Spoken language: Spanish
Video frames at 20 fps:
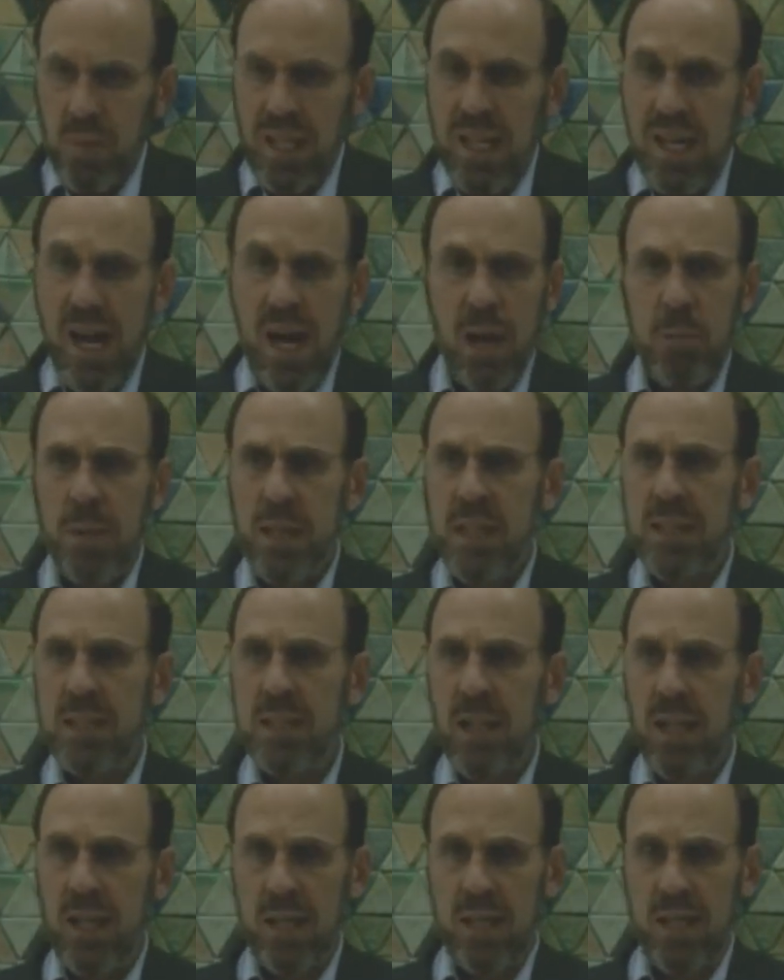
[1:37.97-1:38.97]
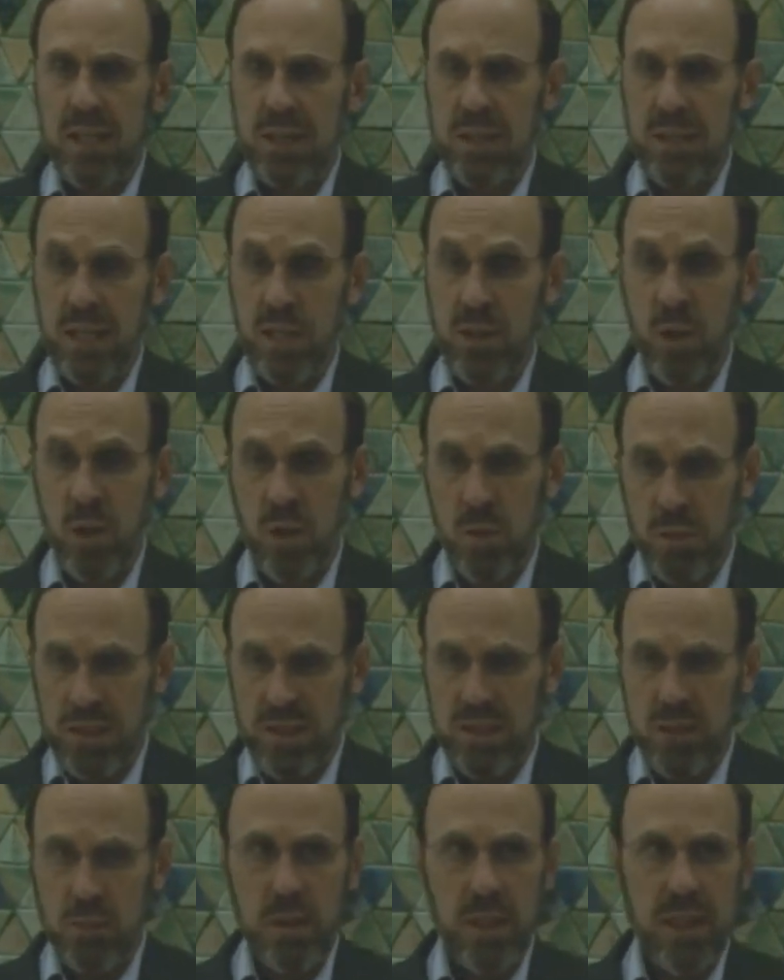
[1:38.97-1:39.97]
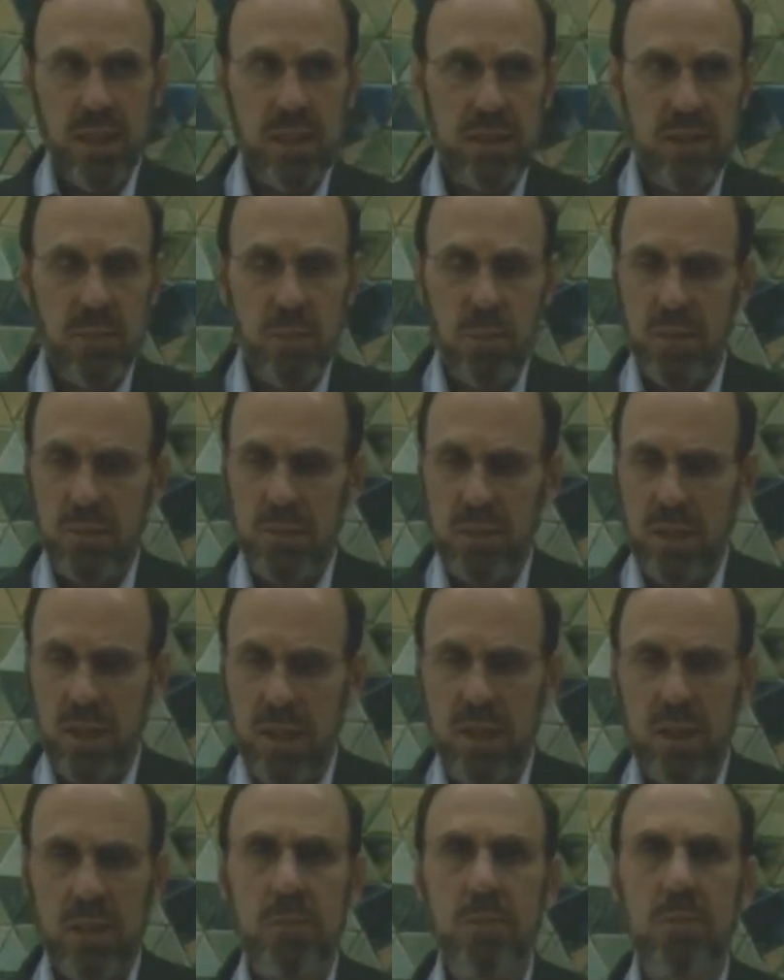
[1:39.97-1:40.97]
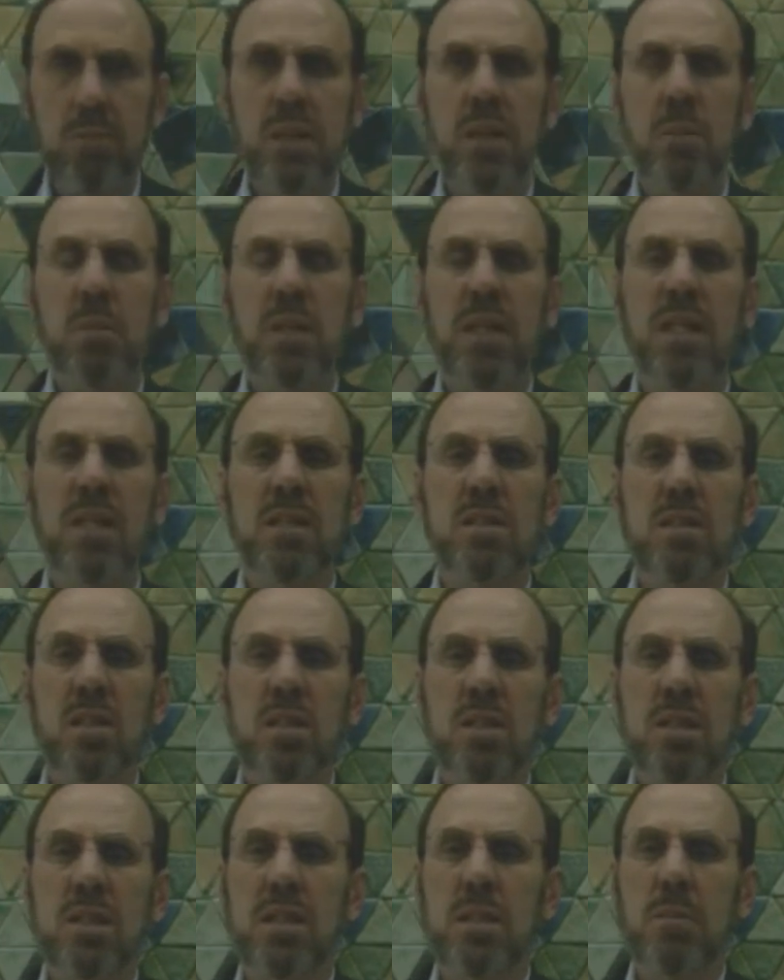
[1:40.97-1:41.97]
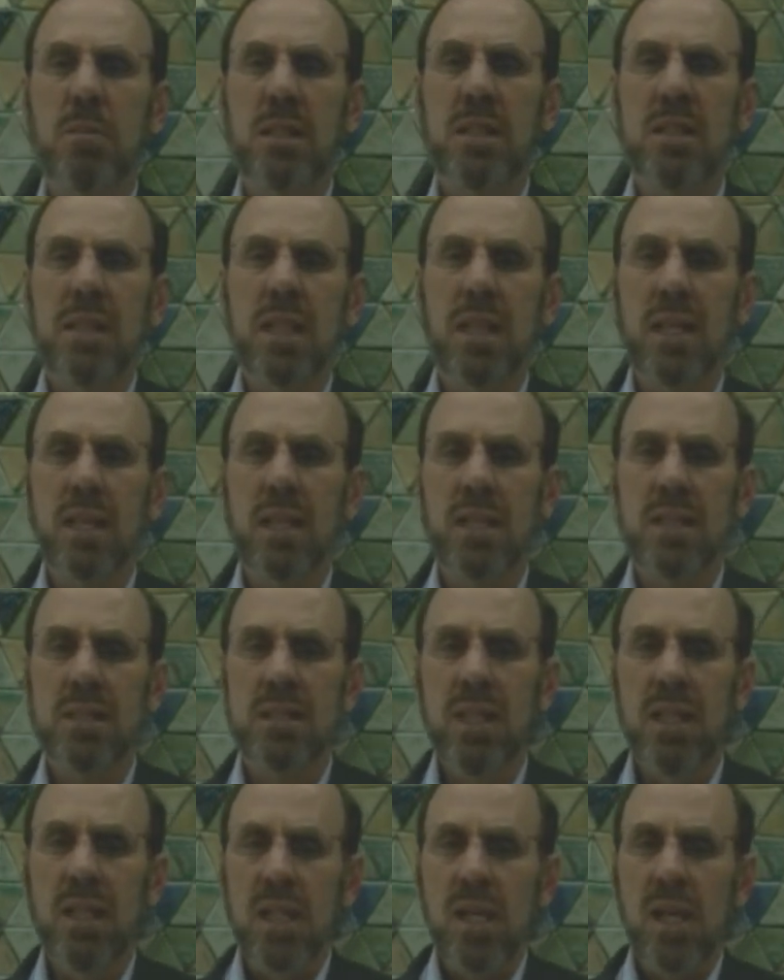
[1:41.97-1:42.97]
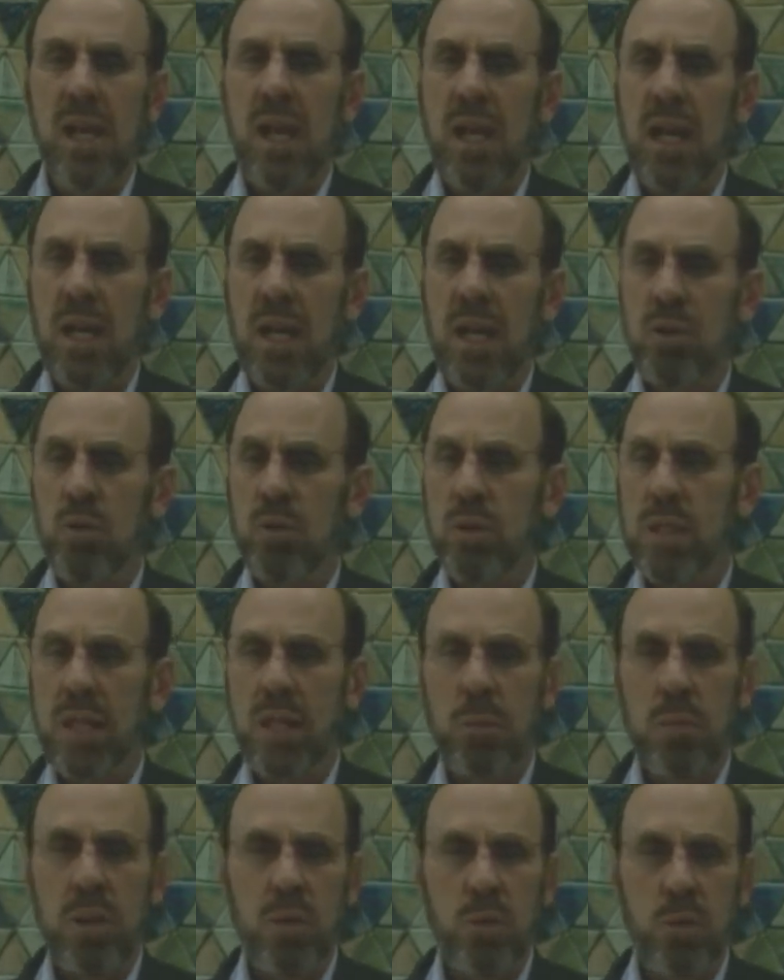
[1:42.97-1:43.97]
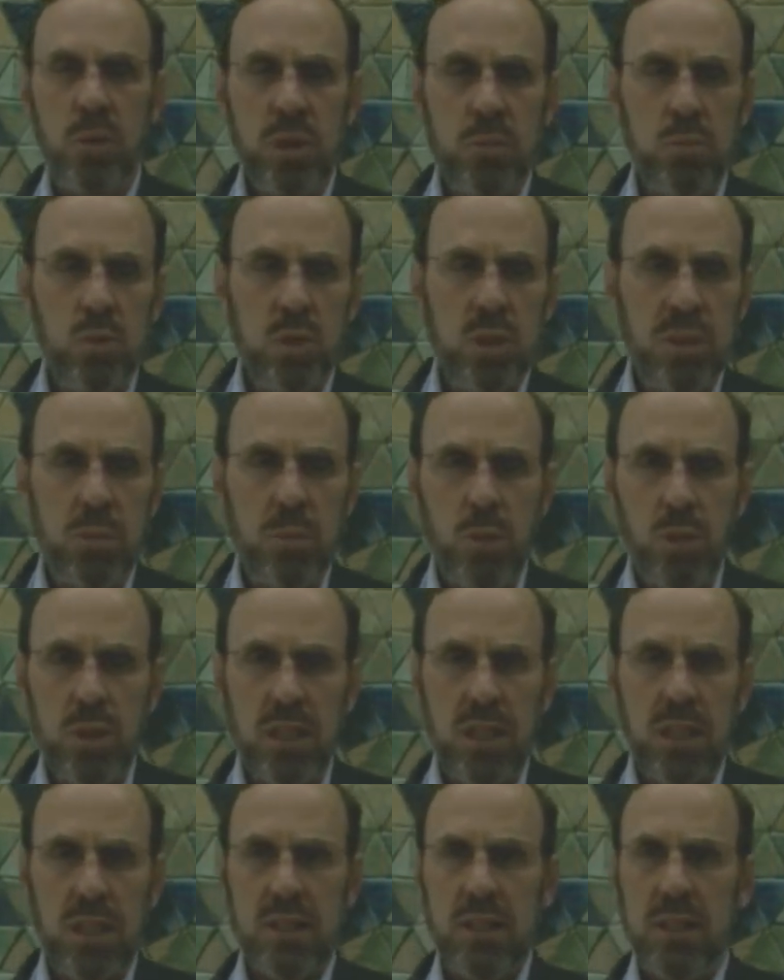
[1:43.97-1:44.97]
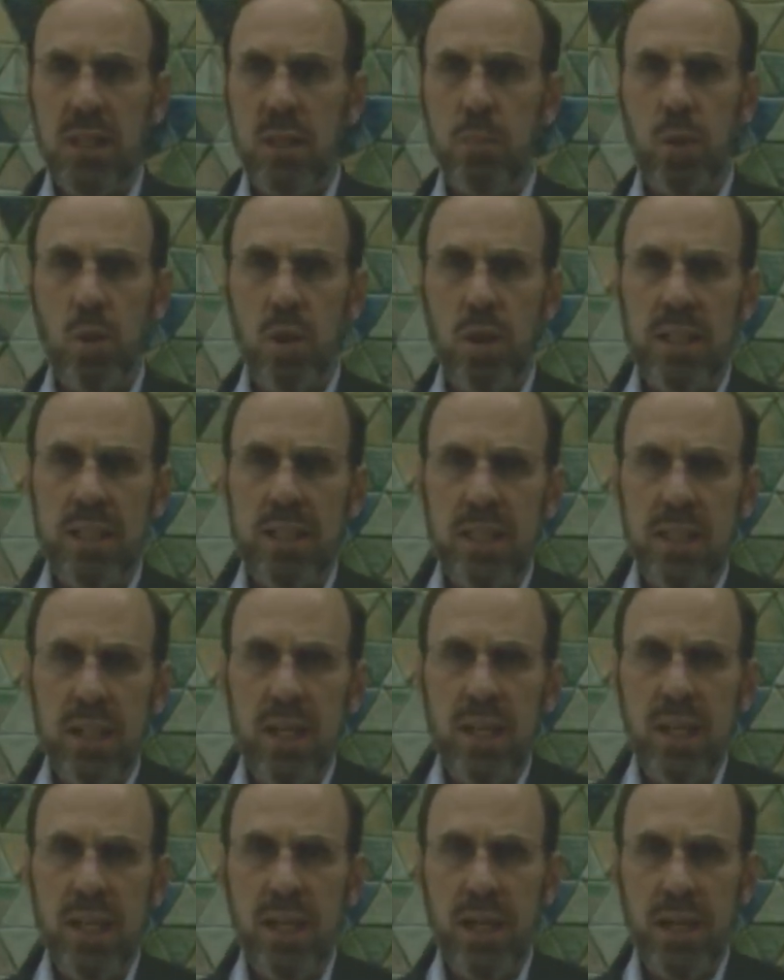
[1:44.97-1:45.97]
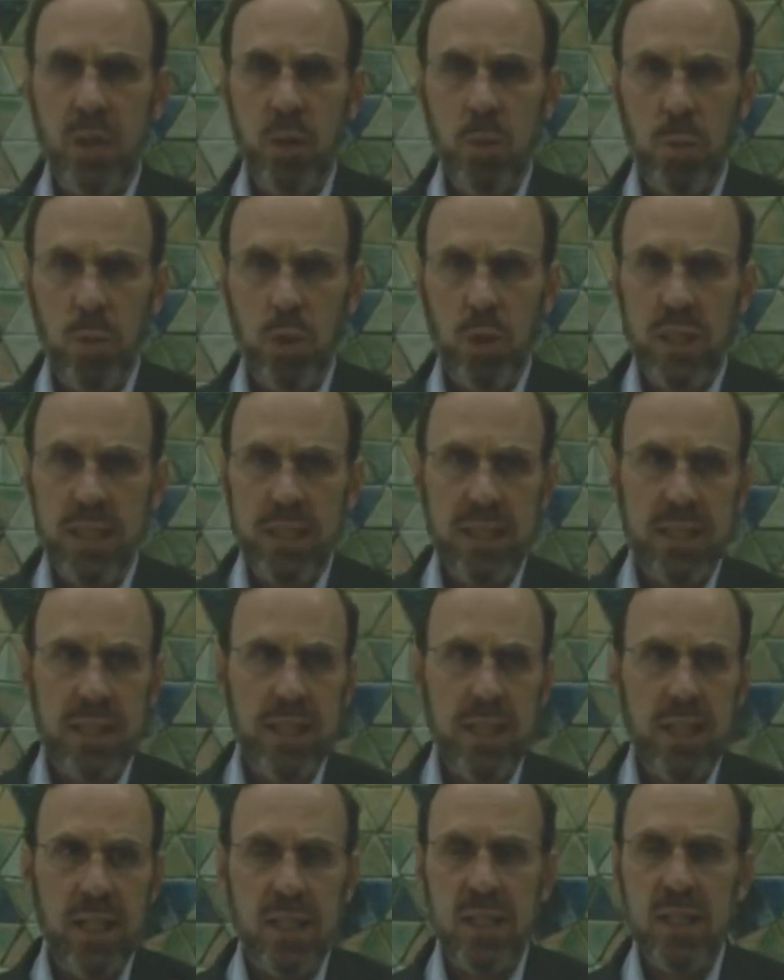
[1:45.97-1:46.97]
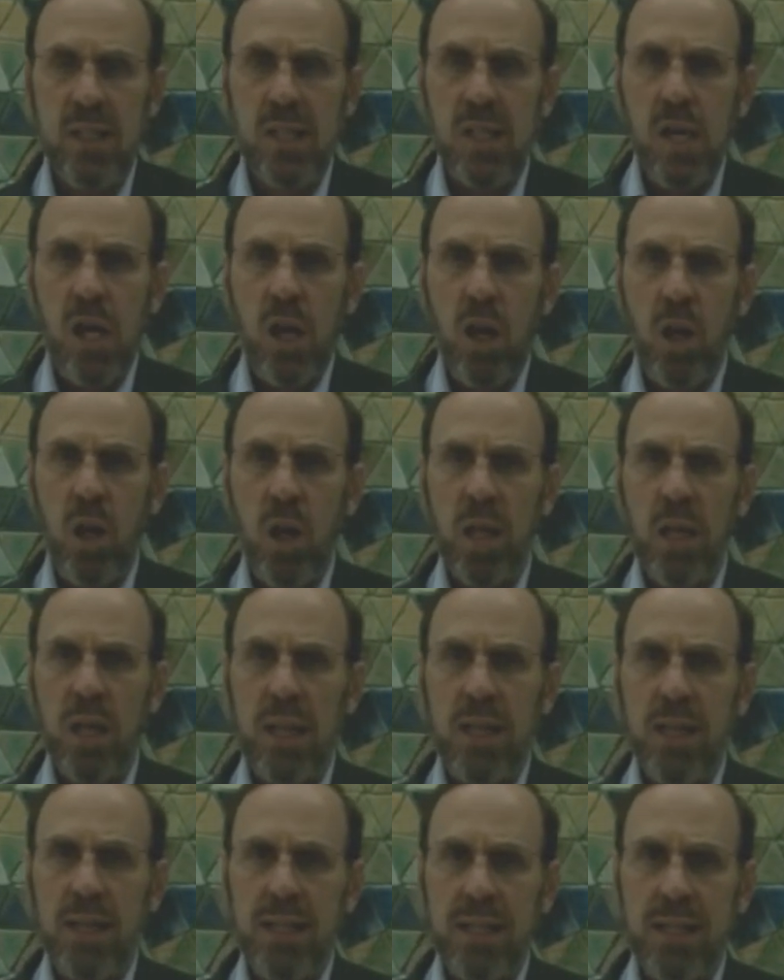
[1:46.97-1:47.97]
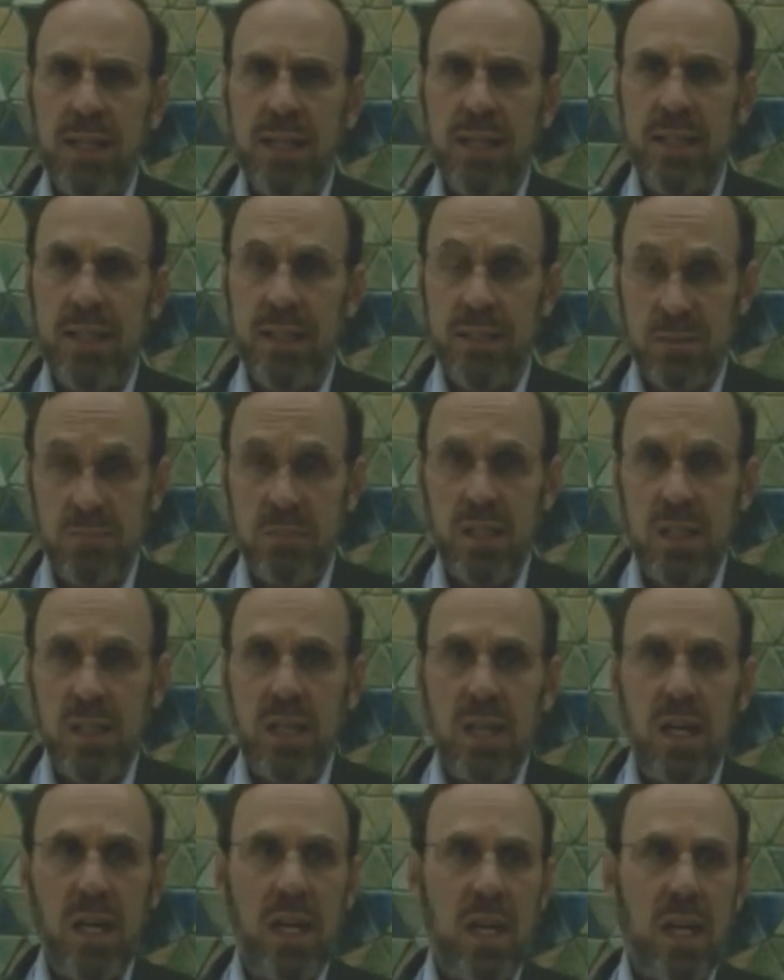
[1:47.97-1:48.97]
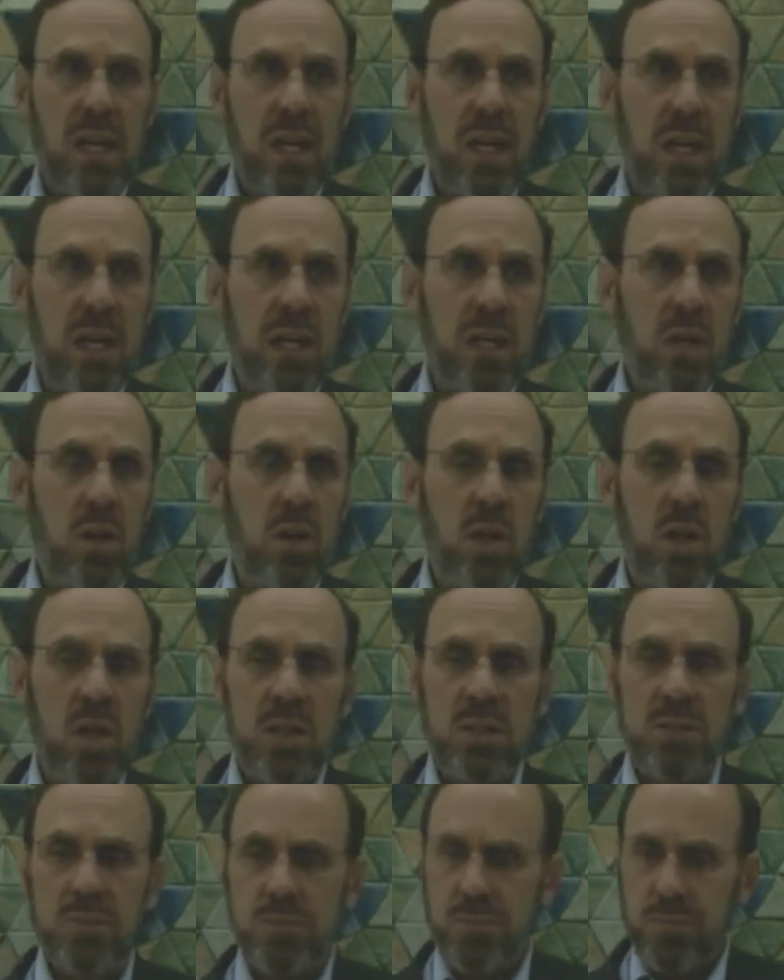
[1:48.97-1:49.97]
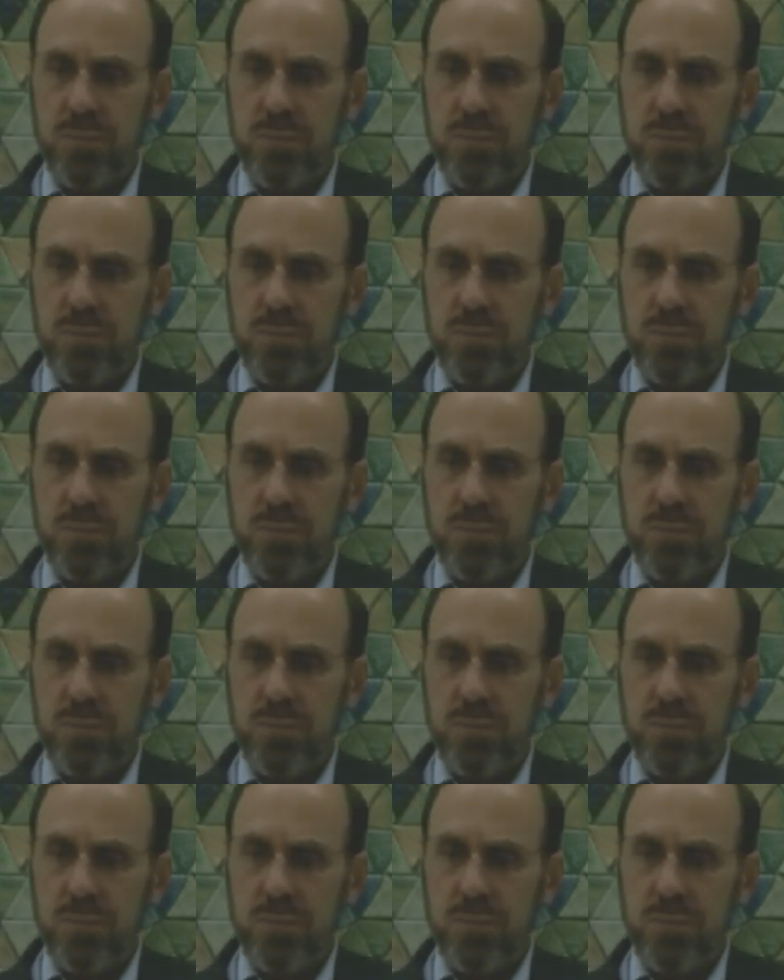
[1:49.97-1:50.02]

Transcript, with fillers: ambientales, enormes ah, implicaciones ambientales, ah, un tema de mucha importancia política y geopolítica, ahora que ah, con